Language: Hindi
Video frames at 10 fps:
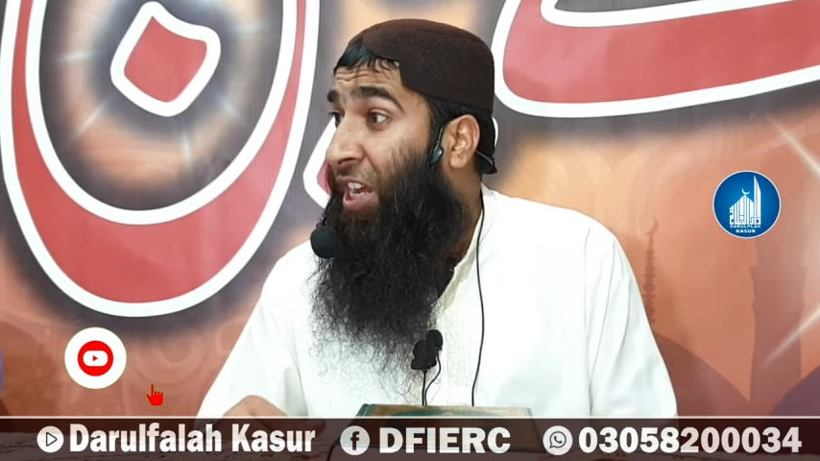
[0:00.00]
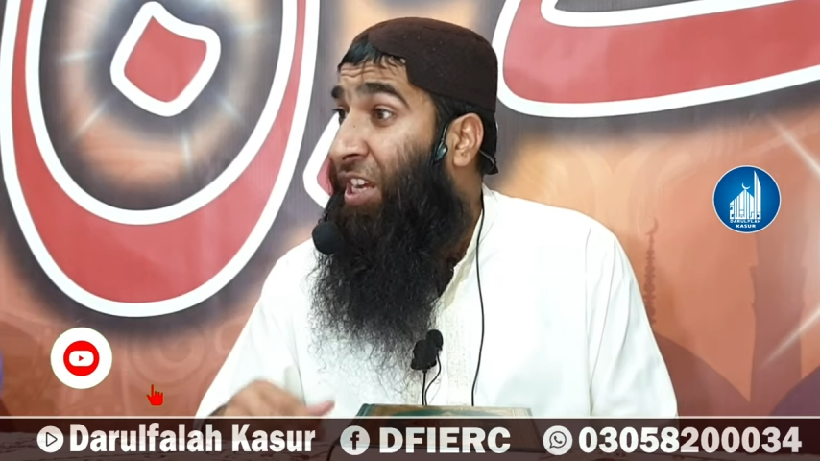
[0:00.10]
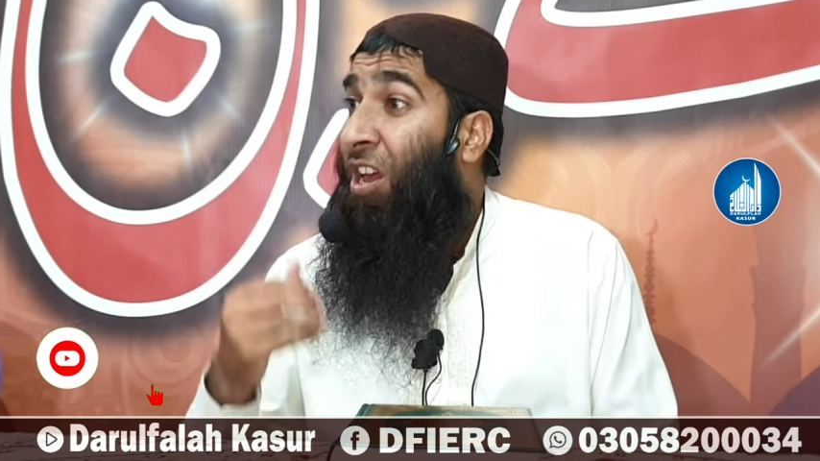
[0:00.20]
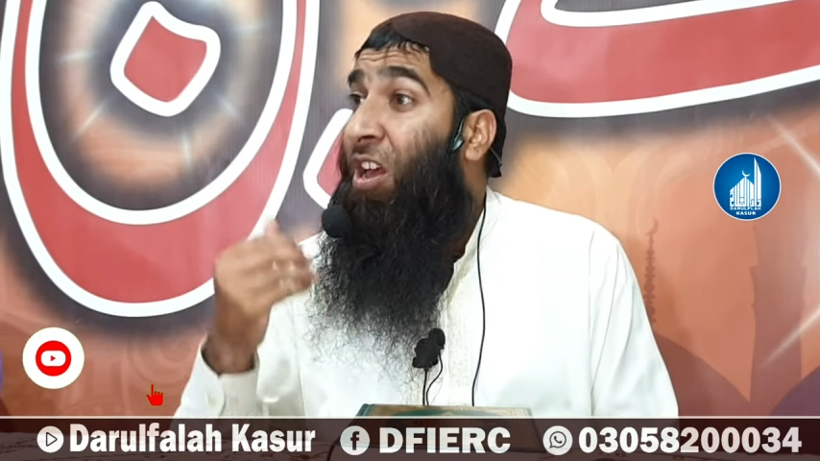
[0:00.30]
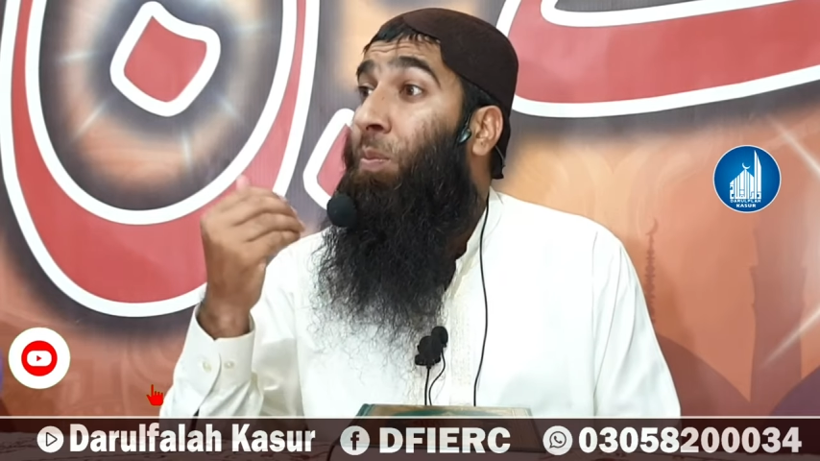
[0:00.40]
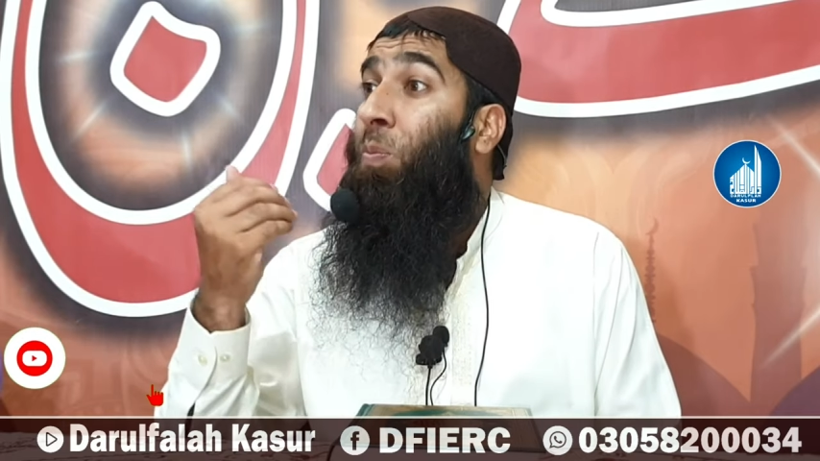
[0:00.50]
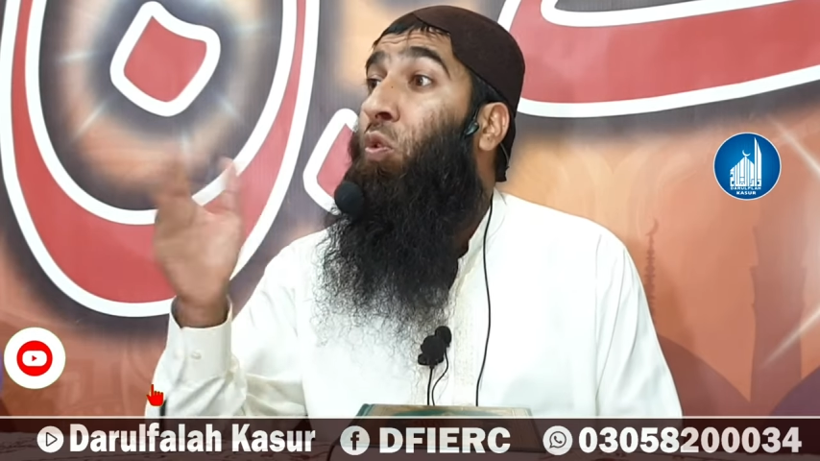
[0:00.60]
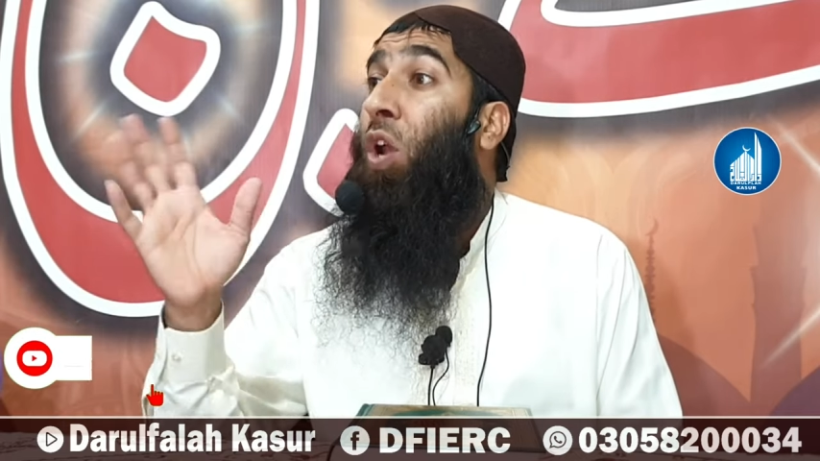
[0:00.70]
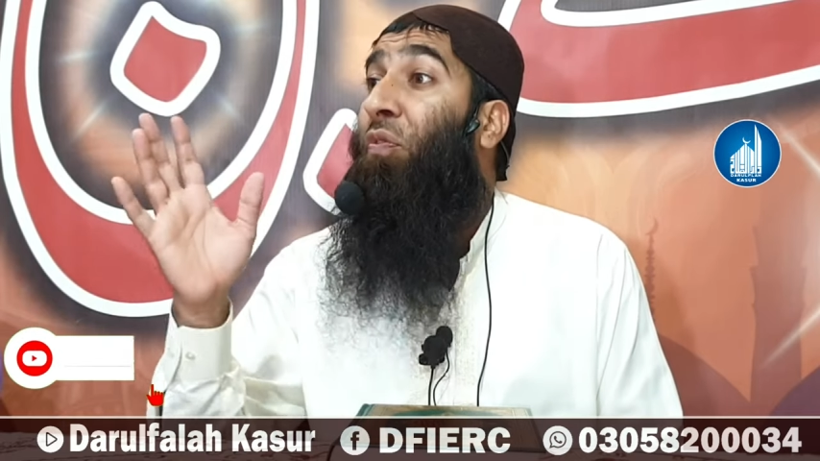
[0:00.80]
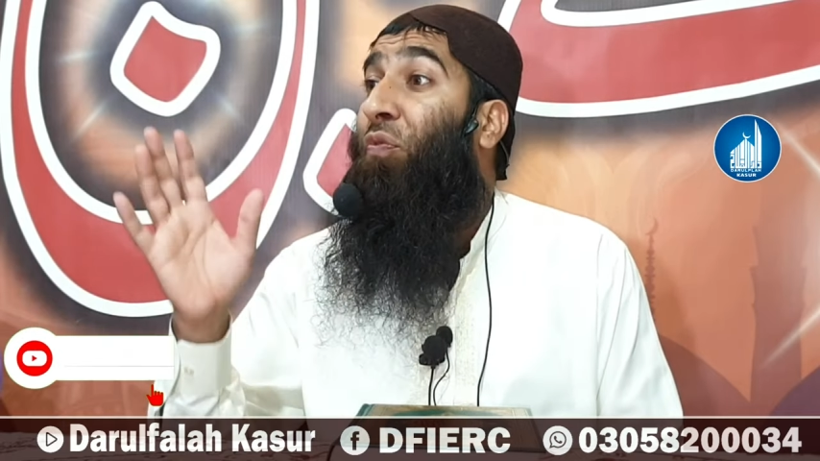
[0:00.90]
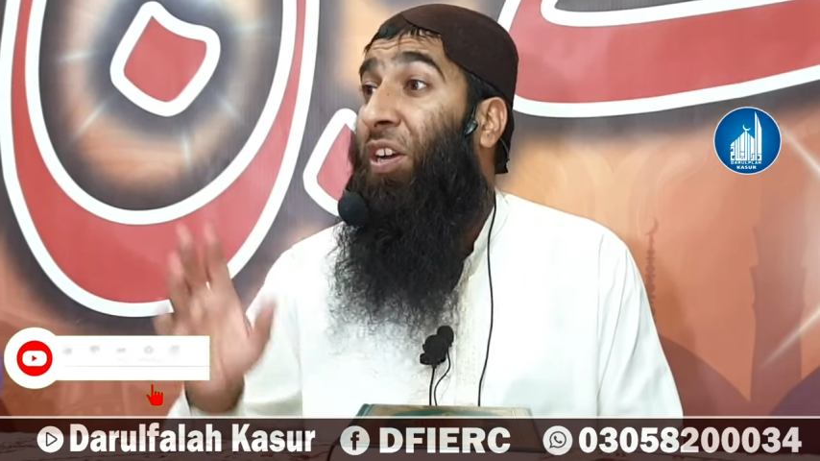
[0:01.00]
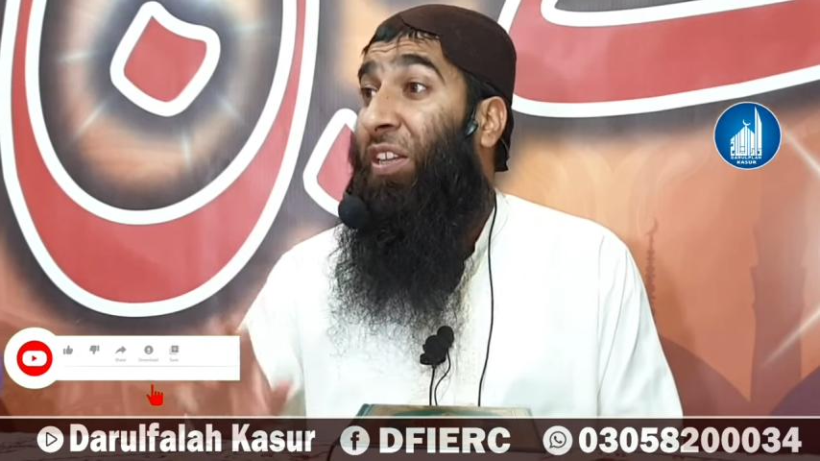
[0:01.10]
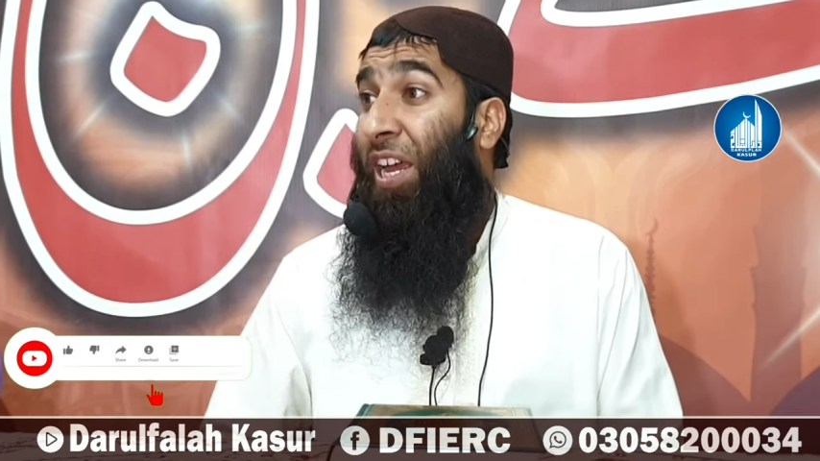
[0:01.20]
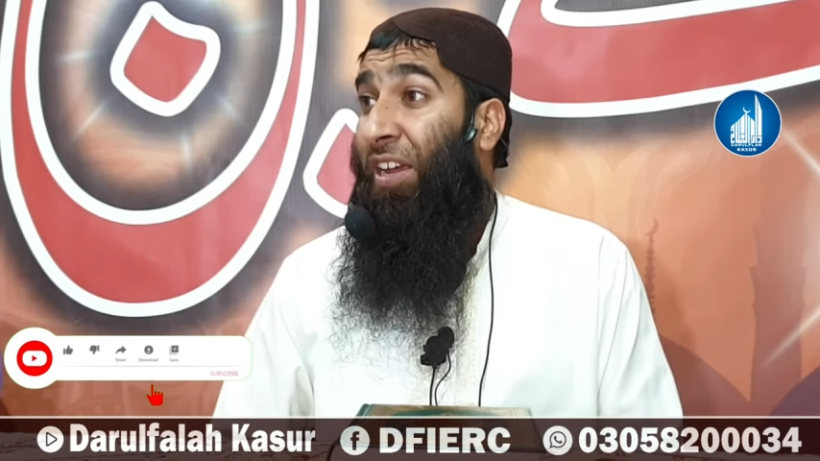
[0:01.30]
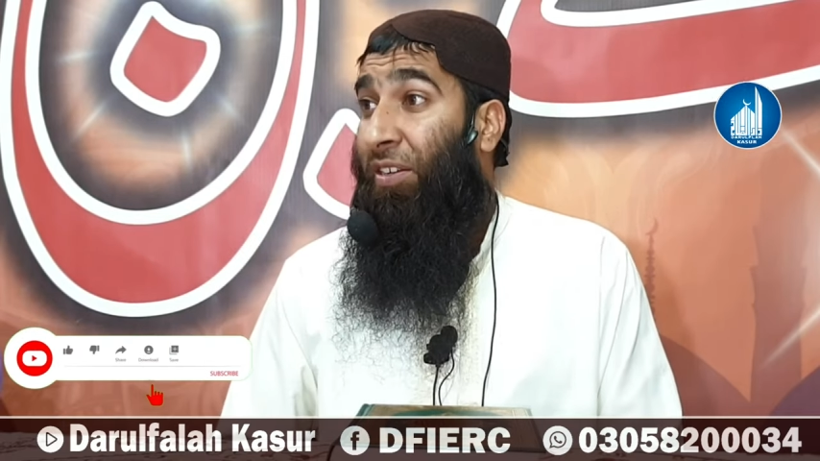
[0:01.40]
नहीं मुनाफ्त
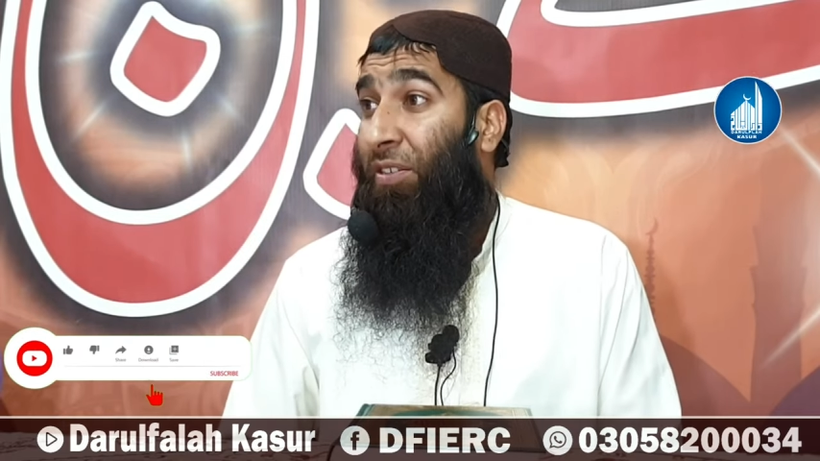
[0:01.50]
है